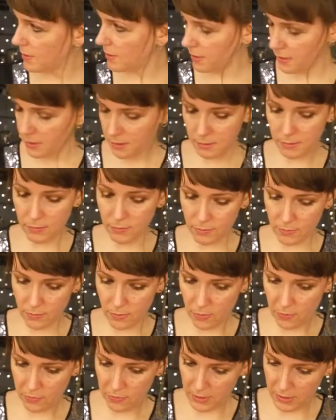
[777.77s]
c'est...
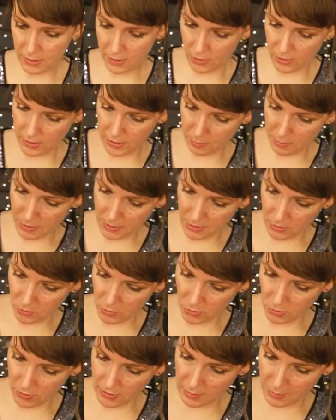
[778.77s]
En fait, je ne sais pas si
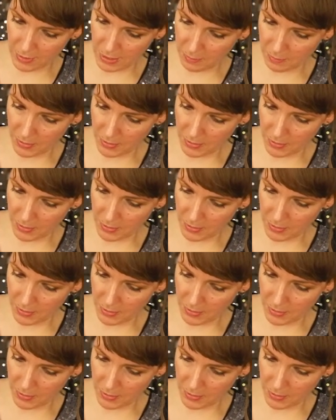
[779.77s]
toi tu sais, mais les